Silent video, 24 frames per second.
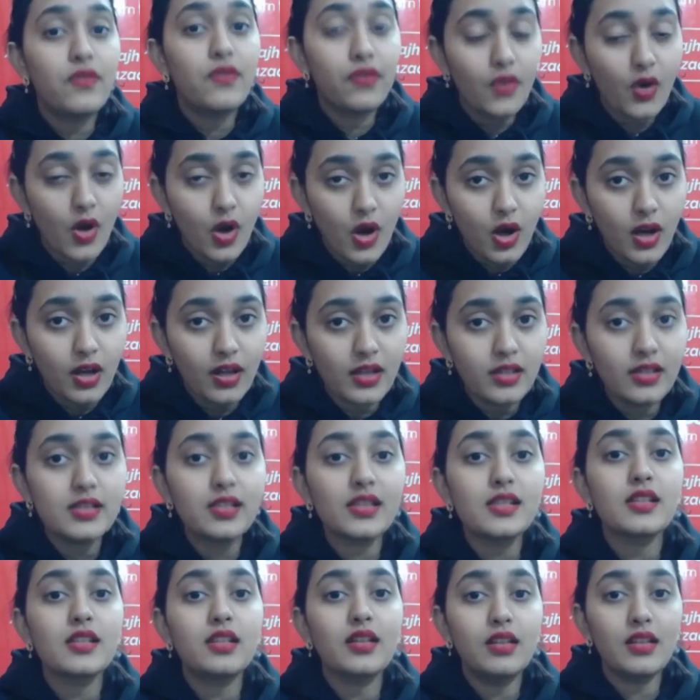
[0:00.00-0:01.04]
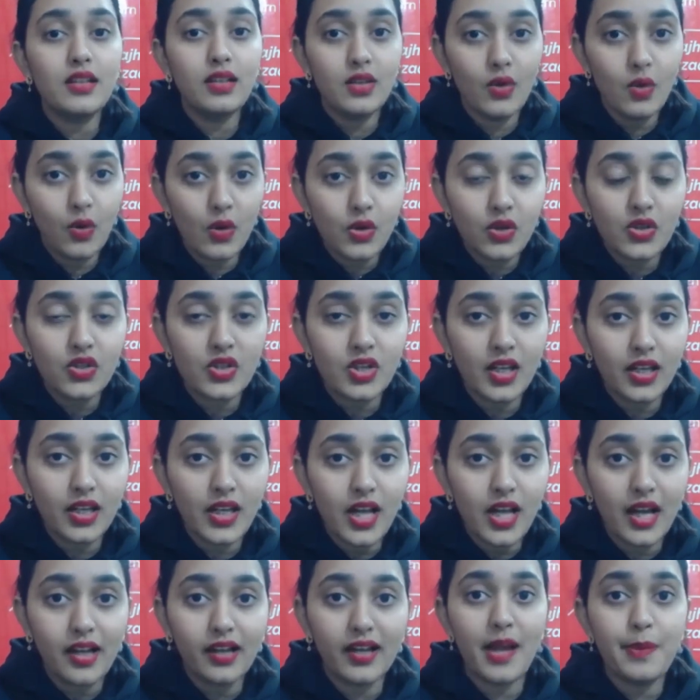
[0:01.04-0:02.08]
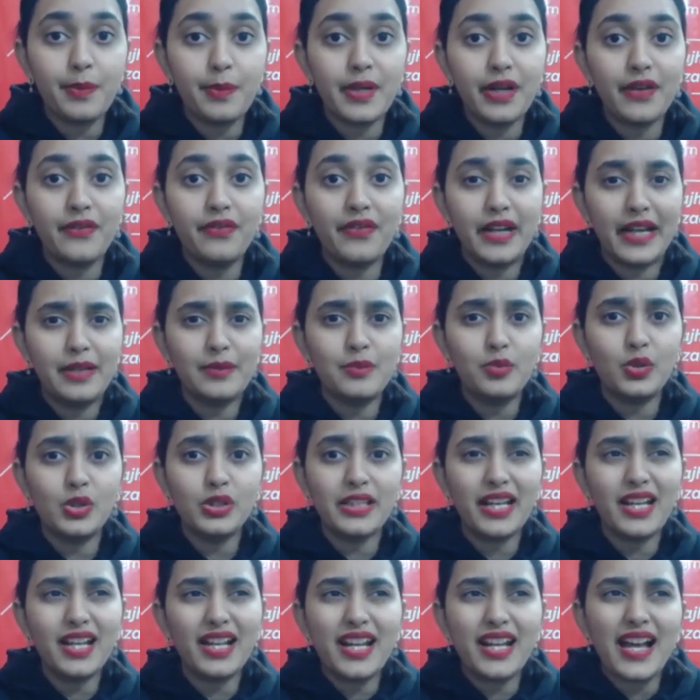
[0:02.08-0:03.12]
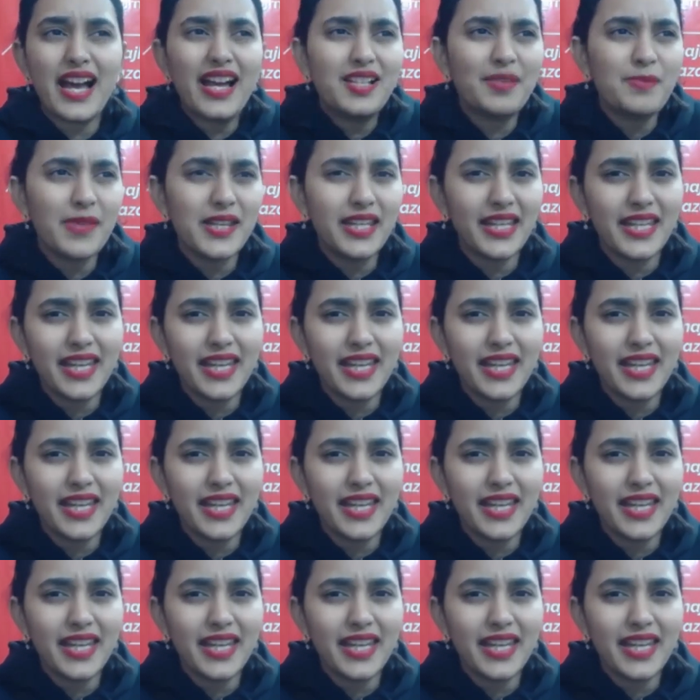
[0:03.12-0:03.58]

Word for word: फॉल्स नोशन अगर आपका फ्रेंड बोलता है क्लास में